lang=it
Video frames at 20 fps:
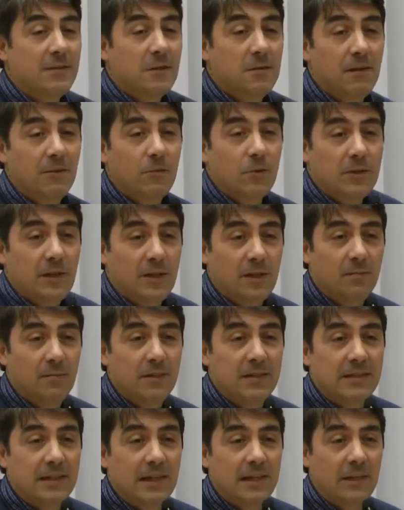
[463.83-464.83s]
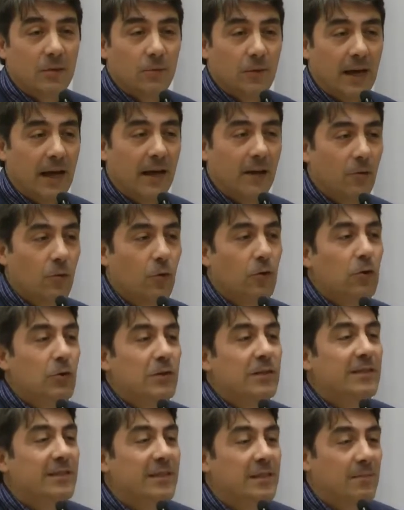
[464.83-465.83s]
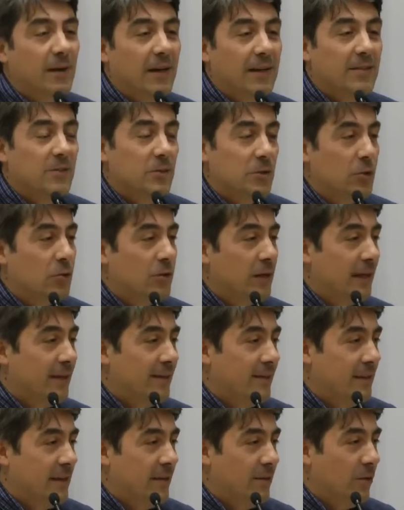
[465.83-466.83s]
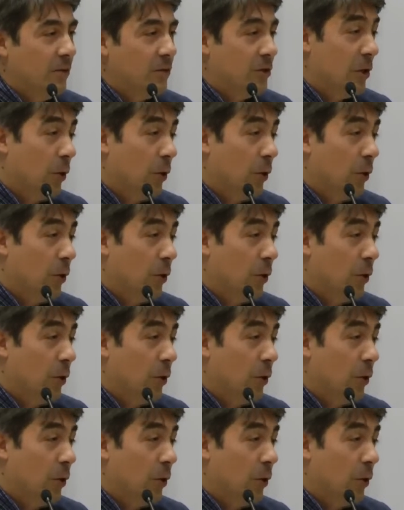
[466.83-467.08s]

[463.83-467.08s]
scrivevo, sarebbe stata una noiosissima lezione teo